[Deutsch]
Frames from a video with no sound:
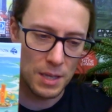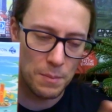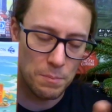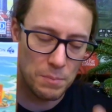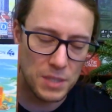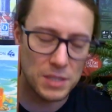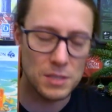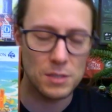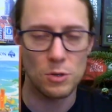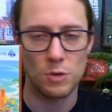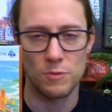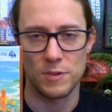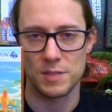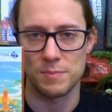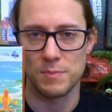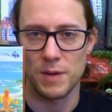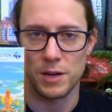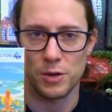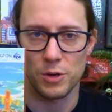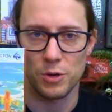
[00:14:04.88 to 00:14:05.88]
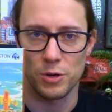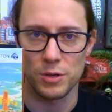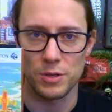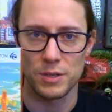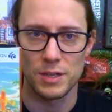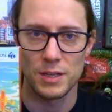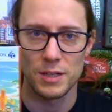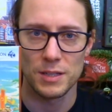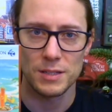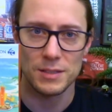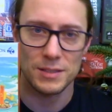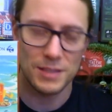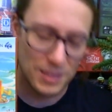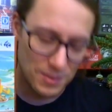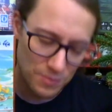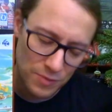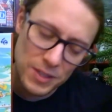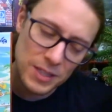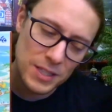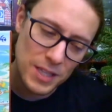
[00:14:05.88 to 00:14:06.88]
der Mitte noch was machen können
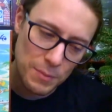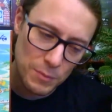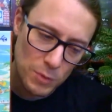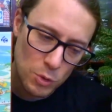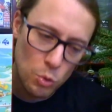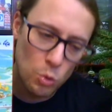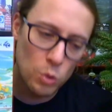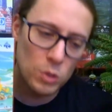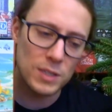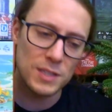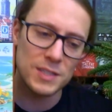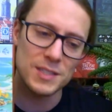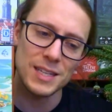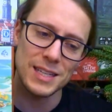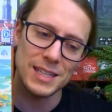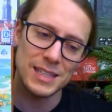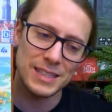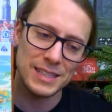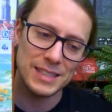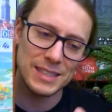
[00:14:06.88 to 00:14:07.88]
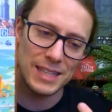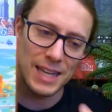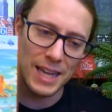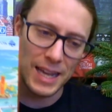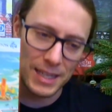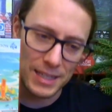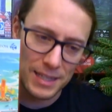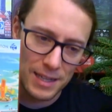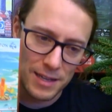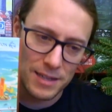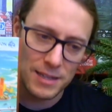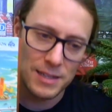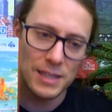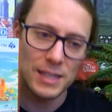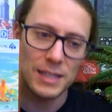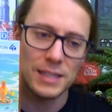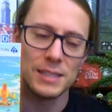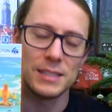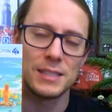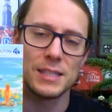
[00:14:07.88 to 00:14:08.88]
das finde ich eben cool, dass jeder,
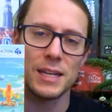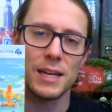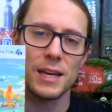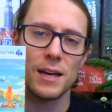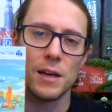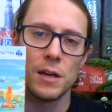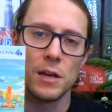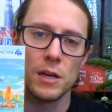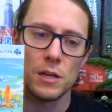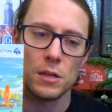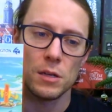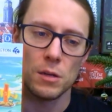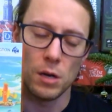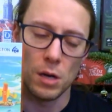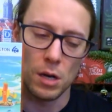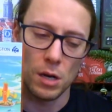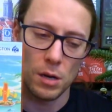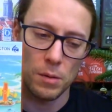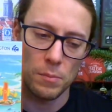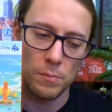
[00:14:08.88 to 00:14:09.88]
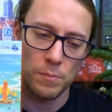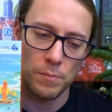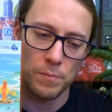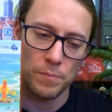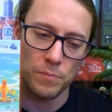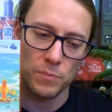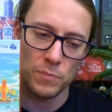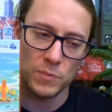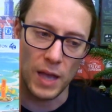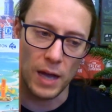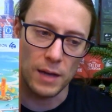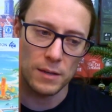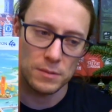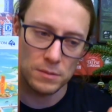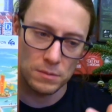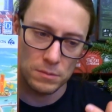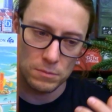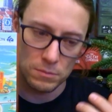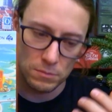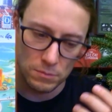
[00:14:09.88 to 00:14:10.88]
der, ähm, ja,
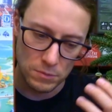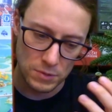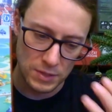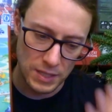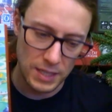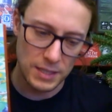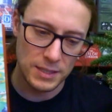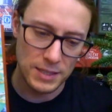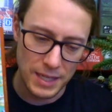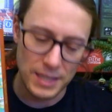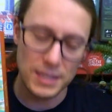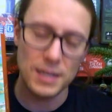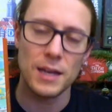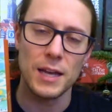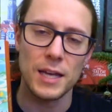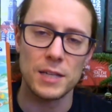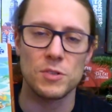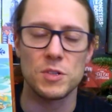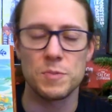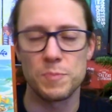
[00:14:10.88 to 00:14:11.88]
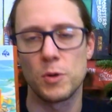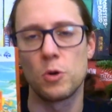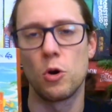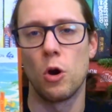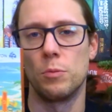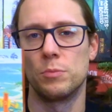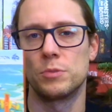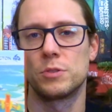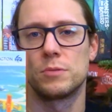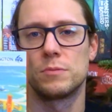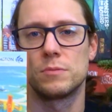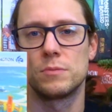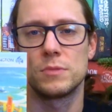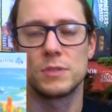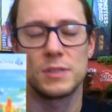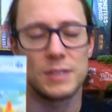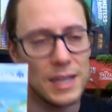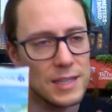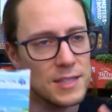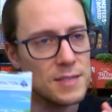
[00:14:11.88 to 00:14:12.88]
je, jeder etwas bekommt.
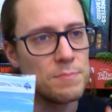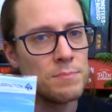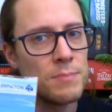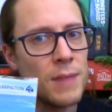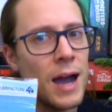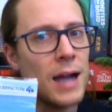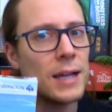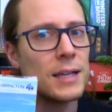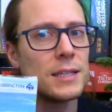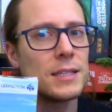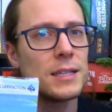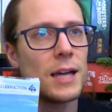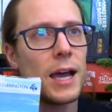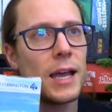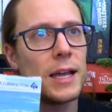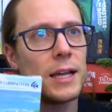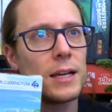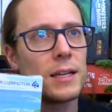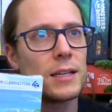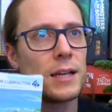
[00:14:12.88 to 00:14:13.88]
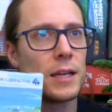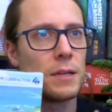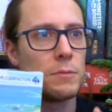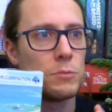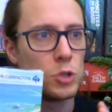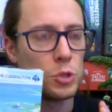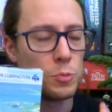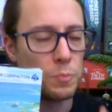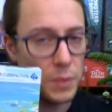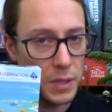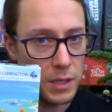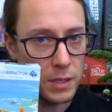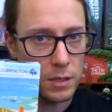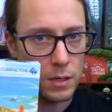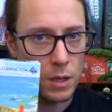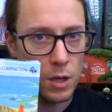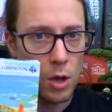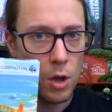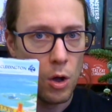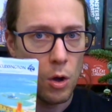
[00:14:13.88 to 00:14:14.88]
Das mag ich eigentlich an dem Spiel
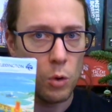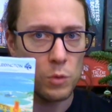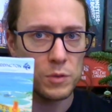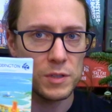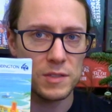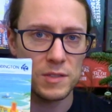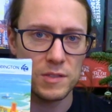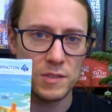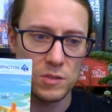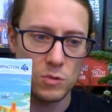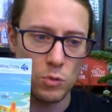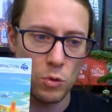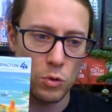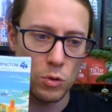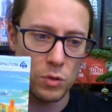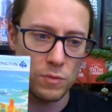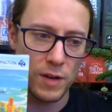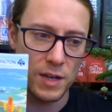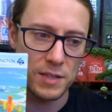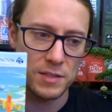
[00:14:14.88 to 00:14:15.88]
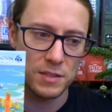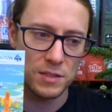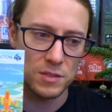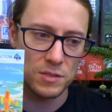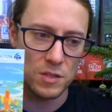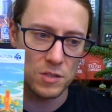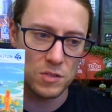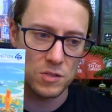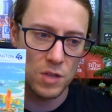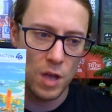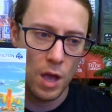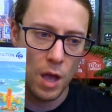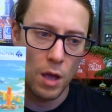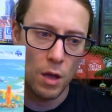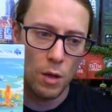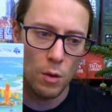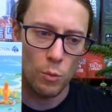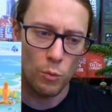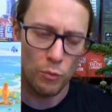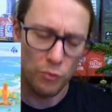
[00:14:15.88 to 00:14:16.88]
und das ist so quasi dieses
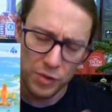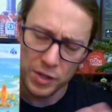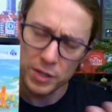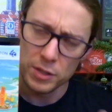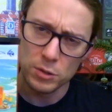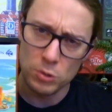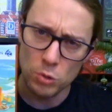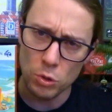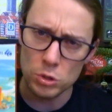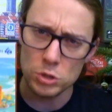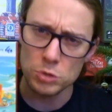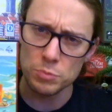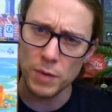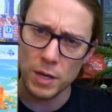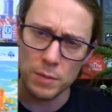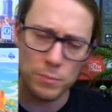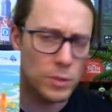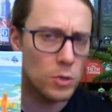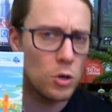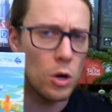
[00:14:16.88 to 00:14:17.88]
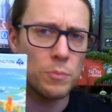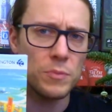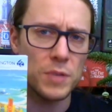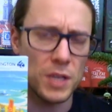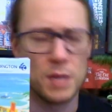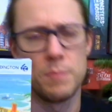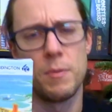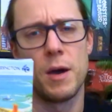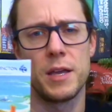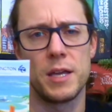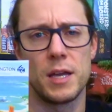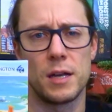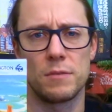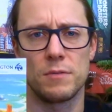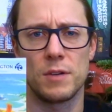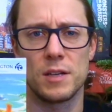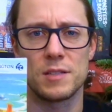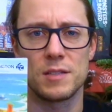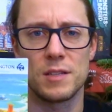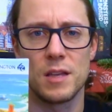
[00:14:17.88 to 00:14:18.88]
Feel Good, man bekommt immer
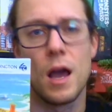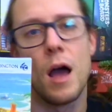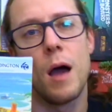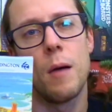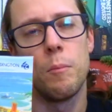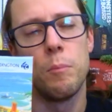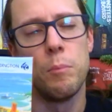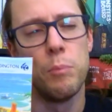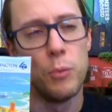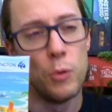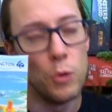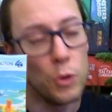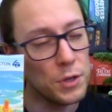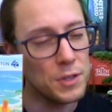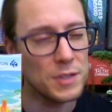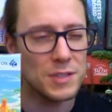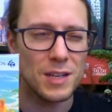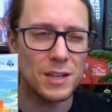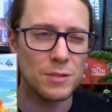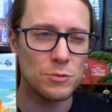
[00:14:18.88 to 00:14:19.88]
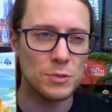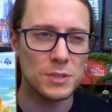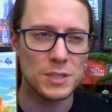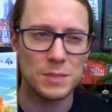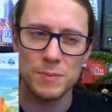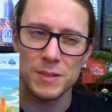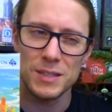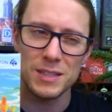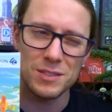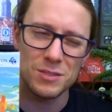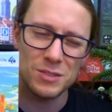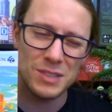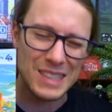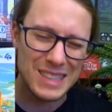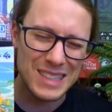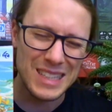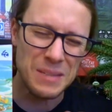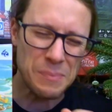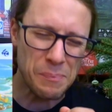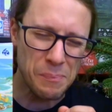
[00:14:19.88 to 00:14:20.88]
irgendwas. Blöd ist halt nur, dass man nicht so
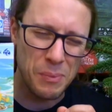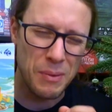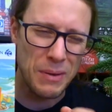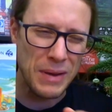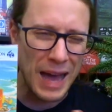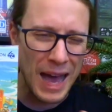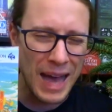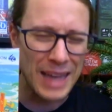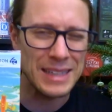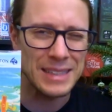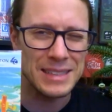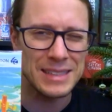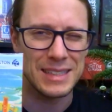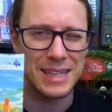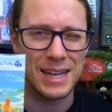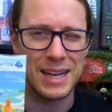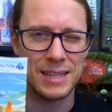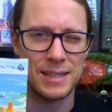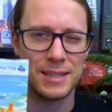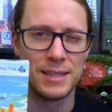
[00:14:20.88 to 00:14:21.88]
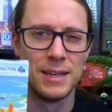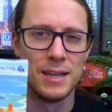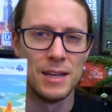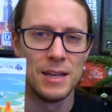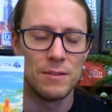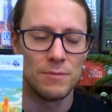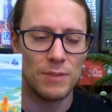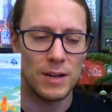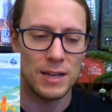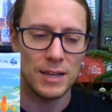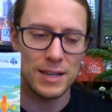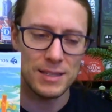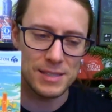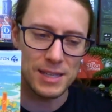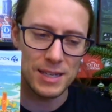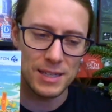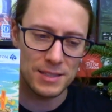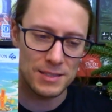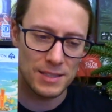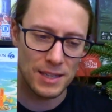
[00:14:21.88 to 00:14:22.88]
richtig planen kann, weil
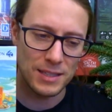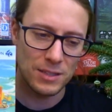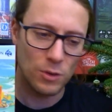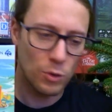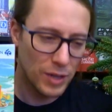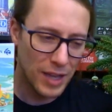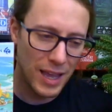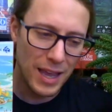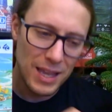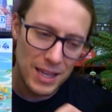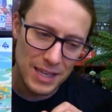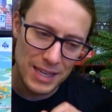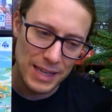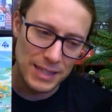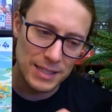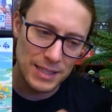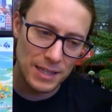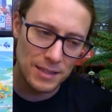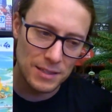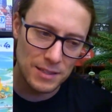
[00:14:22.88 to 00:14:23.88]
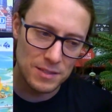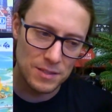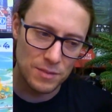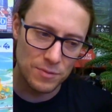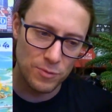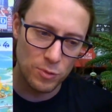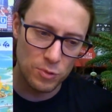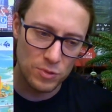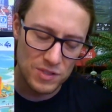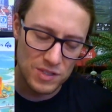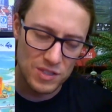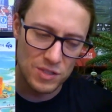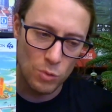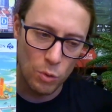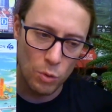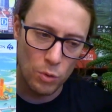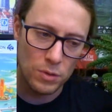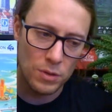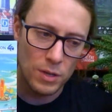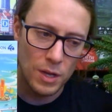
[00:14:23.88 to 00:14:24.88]
letztendlich sage ich, okay, ich hätte gern diese
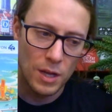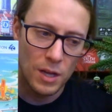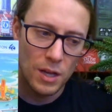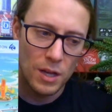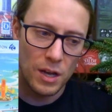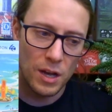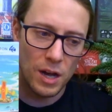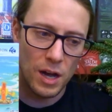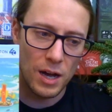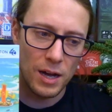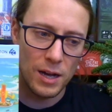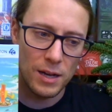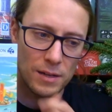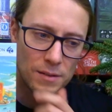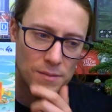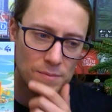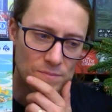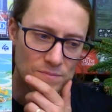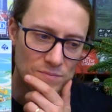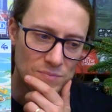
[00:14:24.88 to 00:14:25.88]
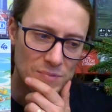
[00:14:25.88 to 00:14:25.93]
Funktion, ah,